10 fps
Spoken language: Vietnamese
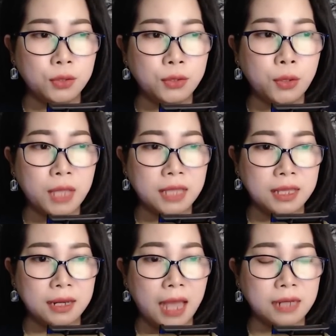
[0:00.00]
Cô ta
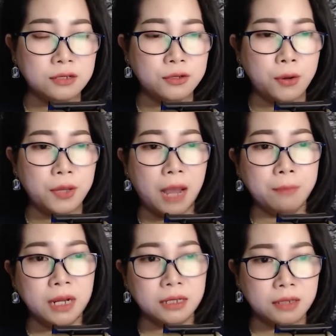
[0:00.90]
nhìn anh rồi
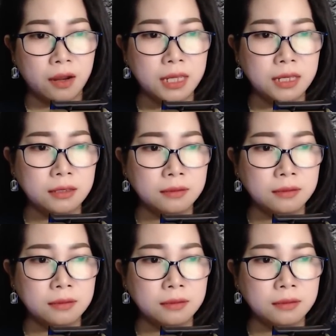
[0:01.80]
hậm hực nói: